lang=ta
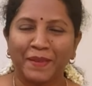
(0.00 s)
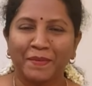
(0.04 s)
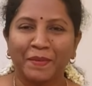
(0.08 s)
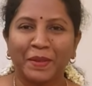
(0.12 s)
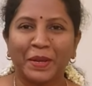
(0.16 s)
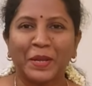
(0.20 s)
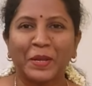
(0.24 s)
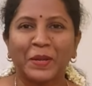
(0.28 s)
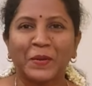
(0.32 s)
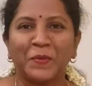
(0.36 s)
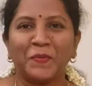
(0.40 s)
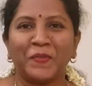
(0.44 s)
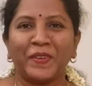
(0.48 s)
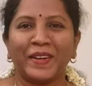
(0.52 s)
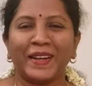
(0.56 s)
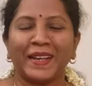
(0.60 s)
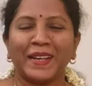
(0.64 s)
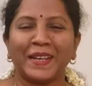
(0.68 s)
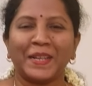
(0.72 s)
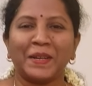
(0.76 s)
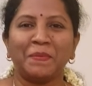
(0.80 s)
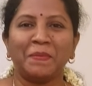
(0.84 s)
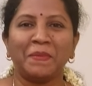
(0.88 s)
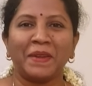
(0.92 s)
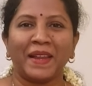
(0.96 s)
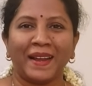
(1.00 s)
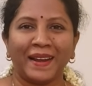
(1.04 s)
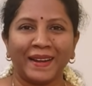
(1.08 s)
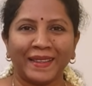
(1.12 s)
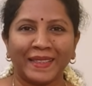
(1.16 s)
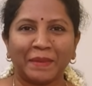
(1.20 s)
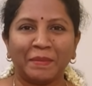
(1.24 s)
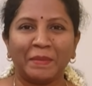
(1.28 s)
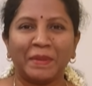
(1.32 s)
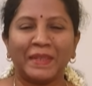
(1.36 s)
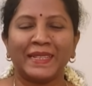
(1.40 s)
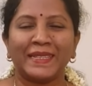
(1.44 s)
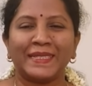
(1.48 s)
அனைவருக்கும் வணக்கம் நான்
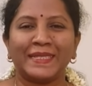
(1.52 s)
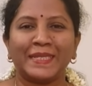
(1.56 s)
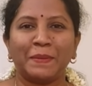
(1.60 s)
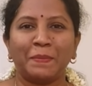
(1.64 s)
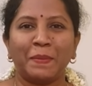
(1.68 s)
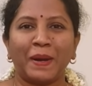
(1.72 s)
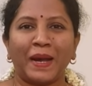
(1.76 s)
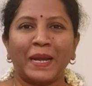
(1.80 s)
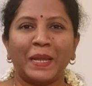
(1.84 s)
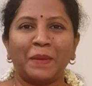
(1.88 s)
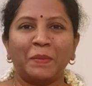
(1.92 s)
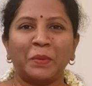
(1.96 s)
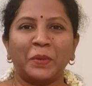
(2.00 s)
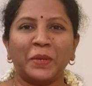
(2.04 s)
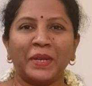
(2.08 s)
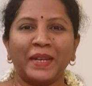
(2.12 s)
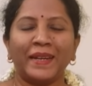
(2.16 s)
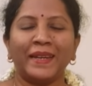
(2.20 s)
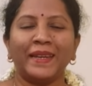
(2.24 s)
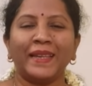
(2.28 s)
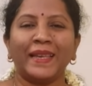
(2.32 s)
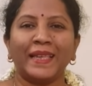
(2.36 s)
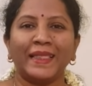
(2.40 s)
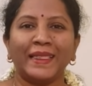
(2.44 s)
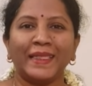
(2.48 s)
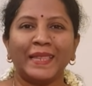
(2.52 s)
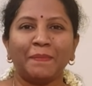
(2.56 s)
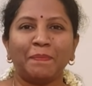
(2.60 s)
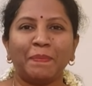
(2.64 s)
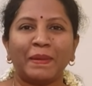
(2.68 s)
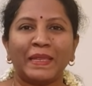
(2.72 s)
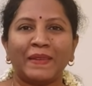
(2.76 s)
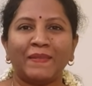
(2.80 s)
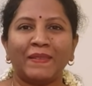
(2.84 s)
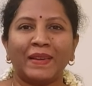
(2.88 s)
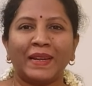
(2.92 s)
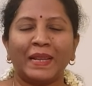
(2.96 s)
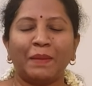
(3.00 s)
தமிழரசி பாலமுருகன் இந்த
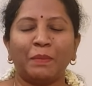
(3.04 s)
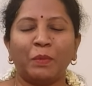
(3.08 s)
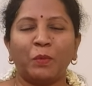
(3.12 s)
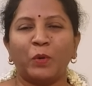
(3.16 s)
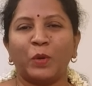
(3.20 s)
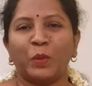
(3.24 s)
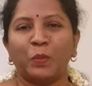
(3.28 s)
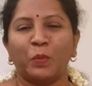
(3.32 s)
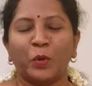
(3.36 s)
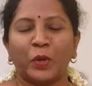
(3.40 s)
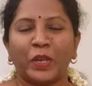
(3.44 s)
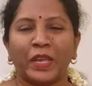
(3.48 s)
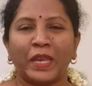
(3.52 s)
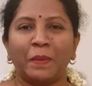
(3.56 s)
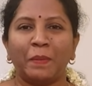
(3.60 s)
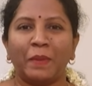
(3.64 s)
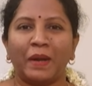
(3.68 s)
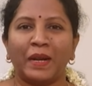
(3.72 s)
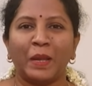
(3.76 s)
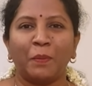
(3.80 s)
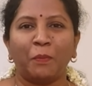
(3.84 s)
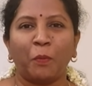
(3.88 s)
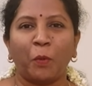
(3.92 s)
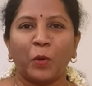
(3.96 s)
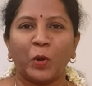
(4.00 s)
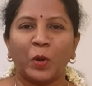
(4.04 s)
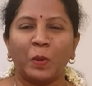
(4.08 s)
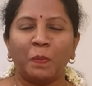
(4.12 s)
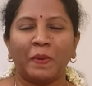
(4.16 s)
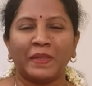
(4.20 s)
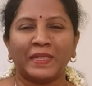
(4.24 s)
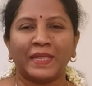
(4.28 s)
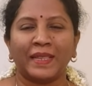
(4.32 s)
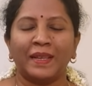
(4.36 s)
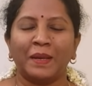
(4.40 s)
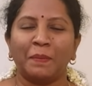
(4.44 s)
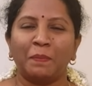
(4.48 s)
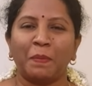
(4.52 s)
பதிவில் நம்ம ஒரு முக்கியமான பொருள்
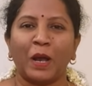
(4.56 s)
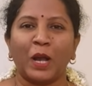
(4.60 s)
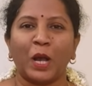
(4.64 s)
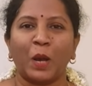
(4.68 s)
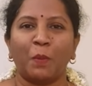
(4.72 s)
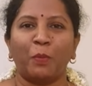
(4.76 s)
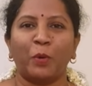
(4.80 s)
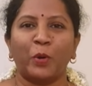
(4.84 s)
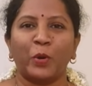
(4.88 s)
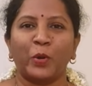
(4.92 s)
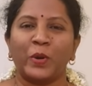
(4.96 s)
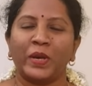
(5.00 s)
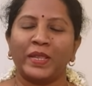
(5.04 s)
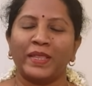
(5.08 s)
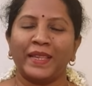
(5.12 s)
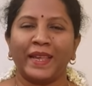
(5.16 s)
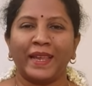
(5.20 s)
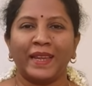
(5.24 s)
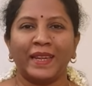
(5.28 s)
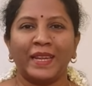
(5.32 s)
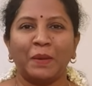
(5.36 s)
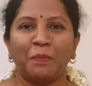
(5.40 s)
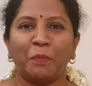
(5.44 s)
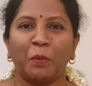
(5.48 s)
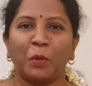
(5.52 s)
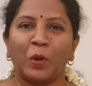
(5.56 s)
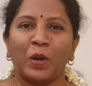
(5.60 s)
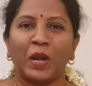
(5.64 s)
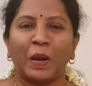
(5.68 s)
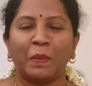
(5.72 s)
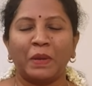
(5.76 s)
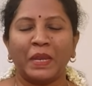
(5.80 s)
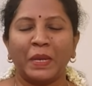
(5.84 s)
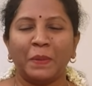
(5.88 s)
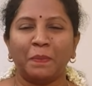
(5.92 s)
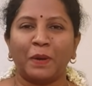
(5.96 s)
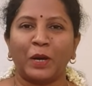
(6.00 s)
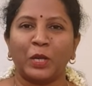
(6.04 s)
பற்றி தான் பார்க்க போகிறோம் அது என்ன பொருள்
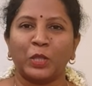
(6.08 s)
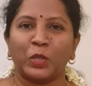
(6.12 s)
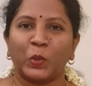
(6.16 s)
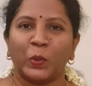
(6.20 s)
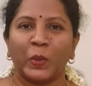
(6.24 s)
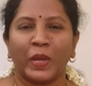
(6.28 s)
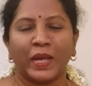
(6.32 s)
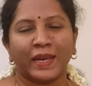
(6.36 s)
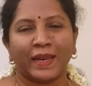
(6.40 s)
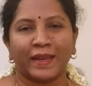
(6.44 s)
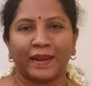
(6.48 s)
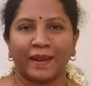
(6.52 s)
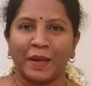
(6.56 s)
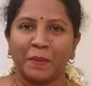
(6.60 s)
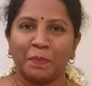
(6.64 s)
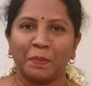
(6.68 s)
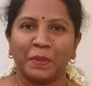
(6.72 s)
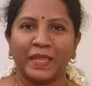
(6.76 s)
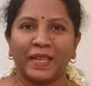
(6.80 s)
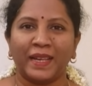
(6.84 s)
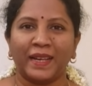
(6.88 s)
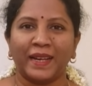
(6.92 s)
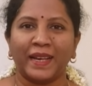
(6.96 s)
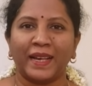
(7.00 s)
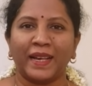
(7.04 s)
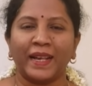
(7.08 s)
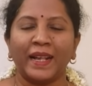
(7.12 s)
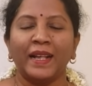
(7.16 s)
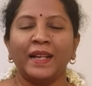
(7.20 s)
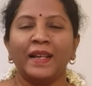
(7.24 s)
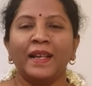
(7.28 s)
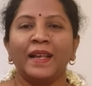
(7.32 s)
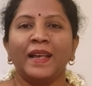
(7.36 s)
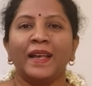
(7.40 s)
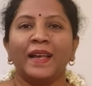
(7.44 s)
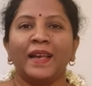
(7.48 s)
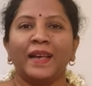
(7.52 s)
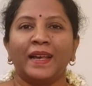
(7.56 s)
அப்படின்னு பார்த்தோம்னா கிராம்பு தாங்க
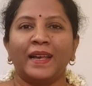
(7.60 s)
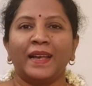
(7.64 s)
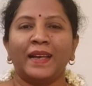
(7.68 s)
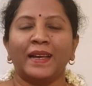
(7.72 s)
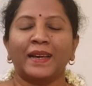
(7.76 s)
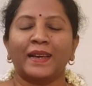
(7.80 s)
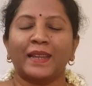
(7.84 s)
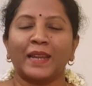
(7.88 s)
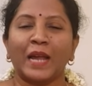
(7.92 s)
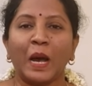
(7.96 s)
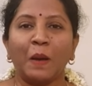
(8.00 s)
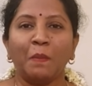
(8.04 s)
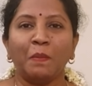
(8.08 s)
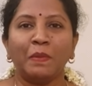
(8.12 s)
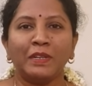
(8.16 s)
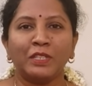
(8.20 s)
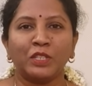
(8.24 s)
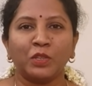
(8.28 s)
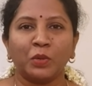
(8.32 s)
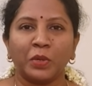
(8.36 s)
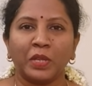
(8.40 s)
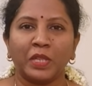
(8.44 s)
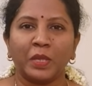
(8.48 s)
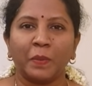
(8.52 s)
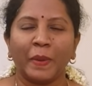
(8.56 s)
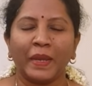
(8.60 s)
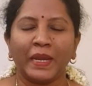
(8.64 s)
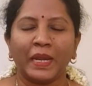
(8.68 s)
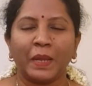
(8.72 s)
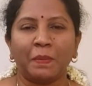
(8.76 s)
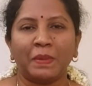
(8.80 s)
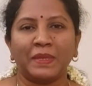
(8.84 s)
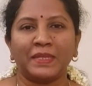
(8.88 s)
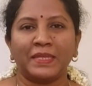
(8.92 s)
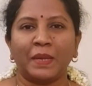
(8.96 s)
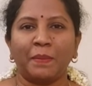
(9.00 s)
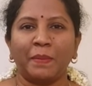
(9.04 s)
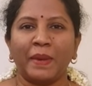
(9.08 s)
கிராம்புன்னு சொன்னதுமே
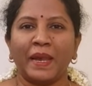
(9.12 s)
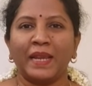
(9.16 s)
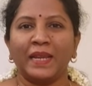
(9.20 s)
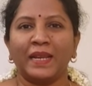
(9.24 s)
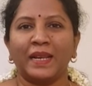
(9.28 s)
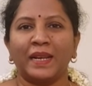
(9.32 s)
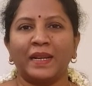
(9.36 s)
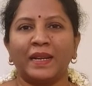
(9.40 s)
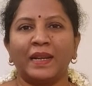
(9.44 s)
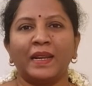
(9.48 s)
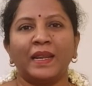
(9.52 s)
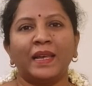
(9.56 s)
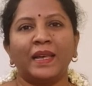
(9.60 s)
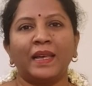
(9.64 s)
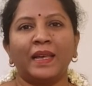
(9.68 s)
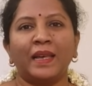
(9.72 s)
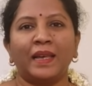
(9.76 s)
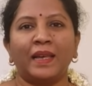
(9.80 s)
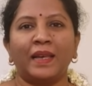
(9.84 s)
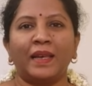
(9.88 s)
நம்ம சமையல் கட்டில்